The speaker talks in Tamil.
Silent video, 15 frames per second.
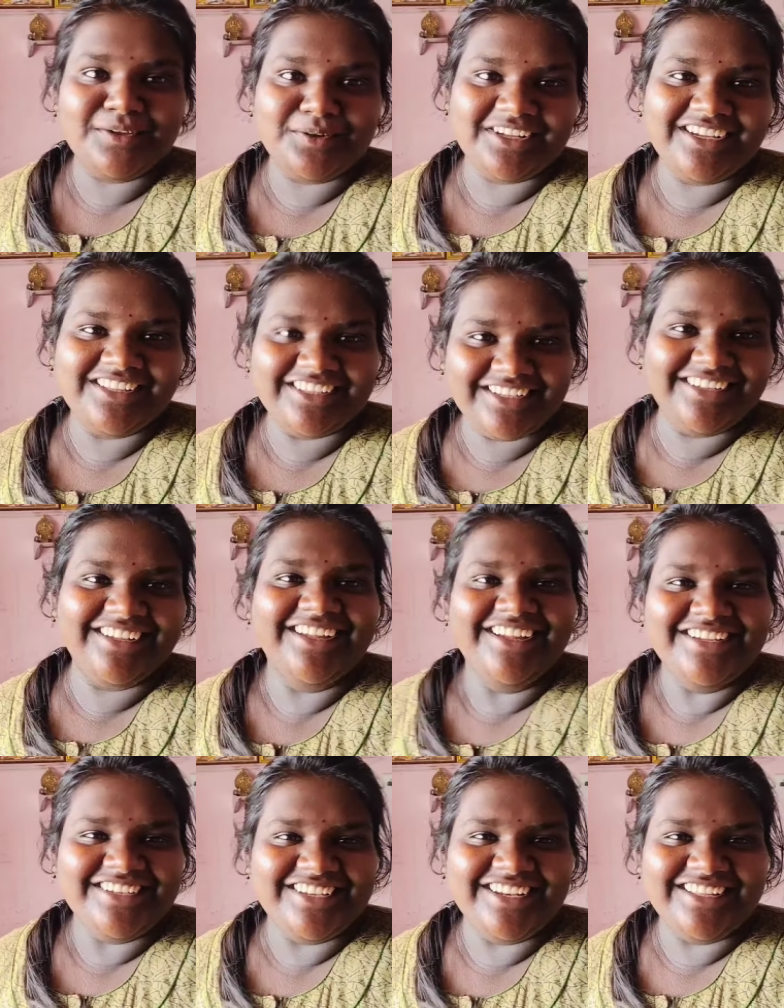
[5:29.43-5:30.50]
அதுக்கப்புறம்
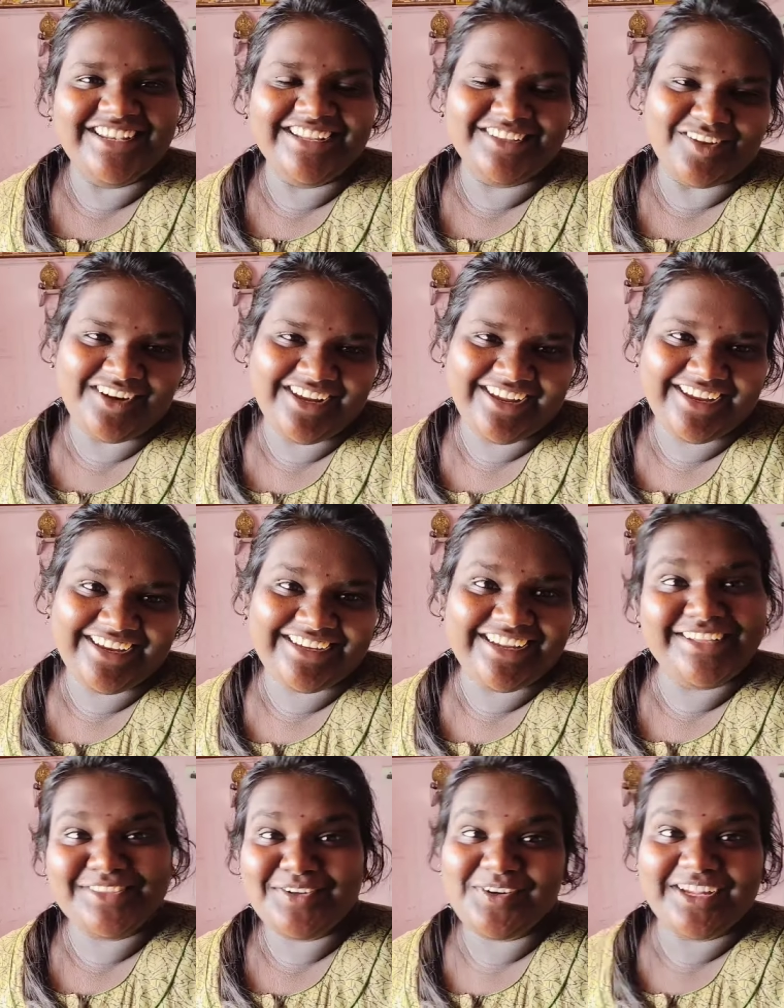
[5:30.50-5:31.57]
என்ன
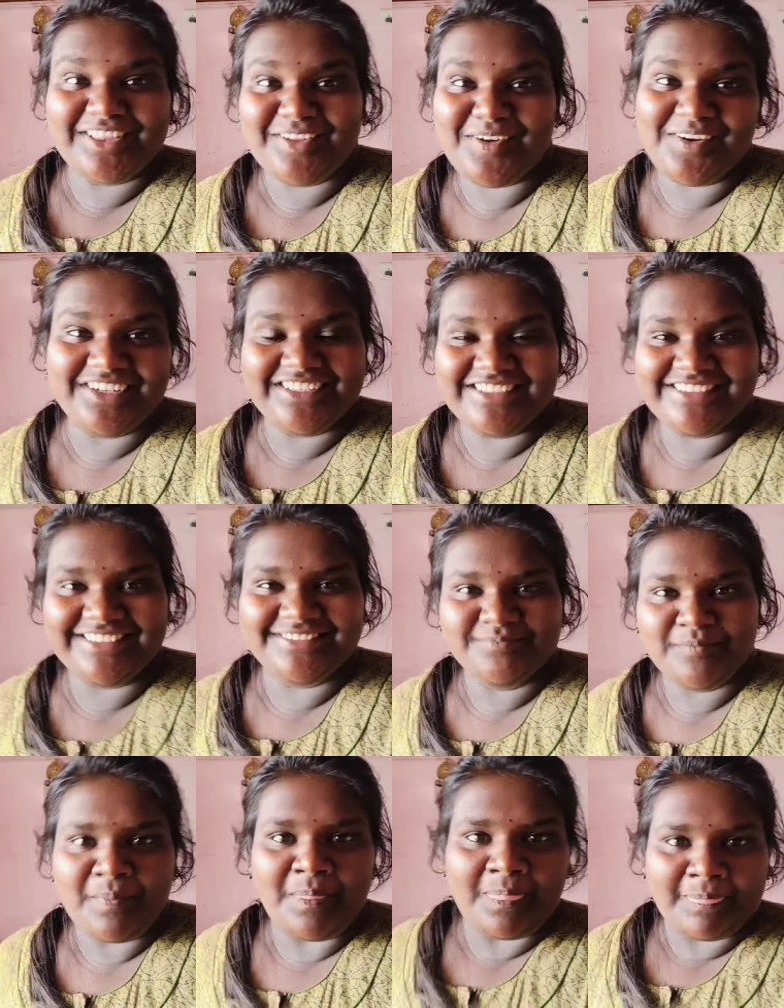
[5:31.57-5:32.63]
பண்ணுறேன்
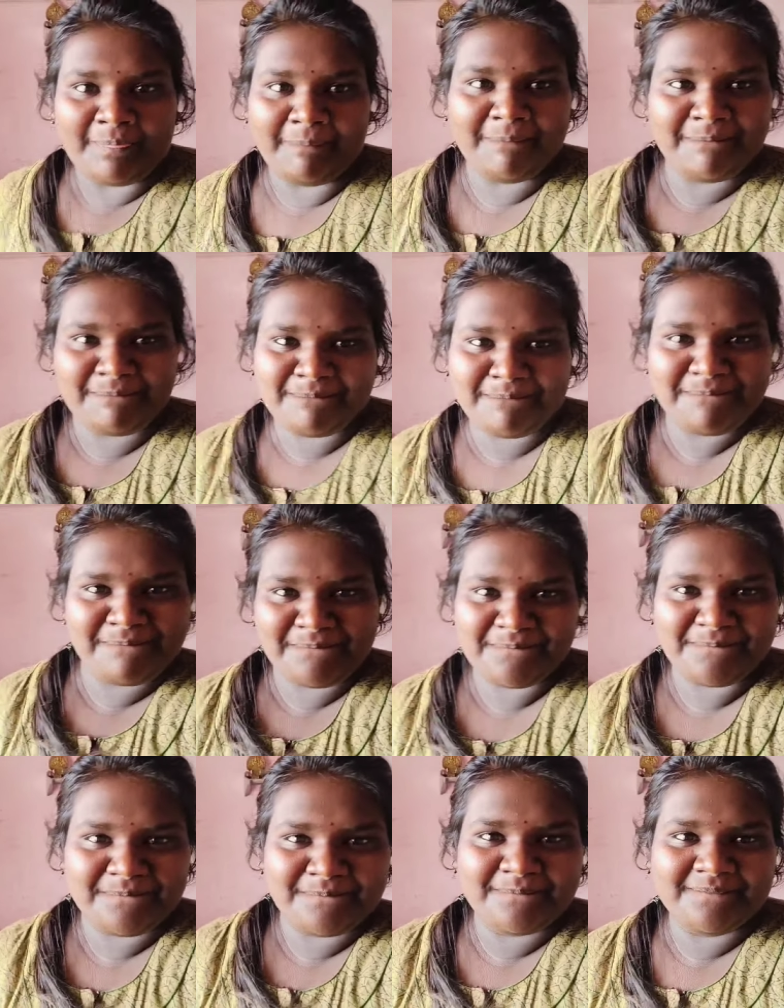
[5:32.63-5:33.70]
அப்படின்னா
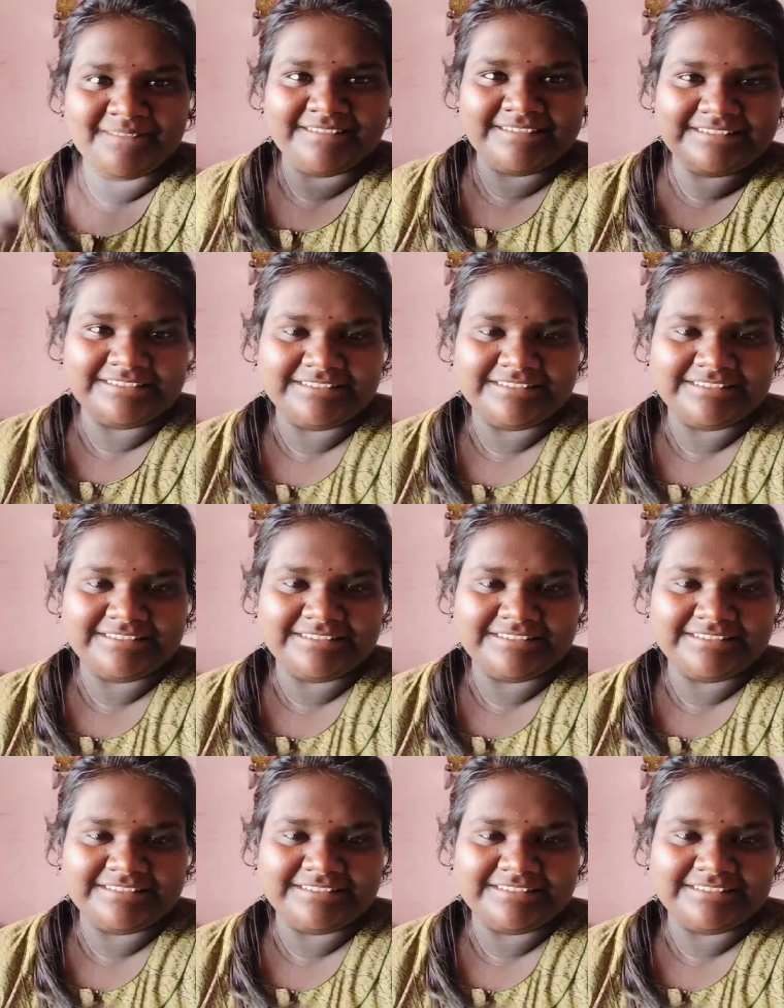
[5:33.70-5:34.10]
பார்க்கலாம் வாங்க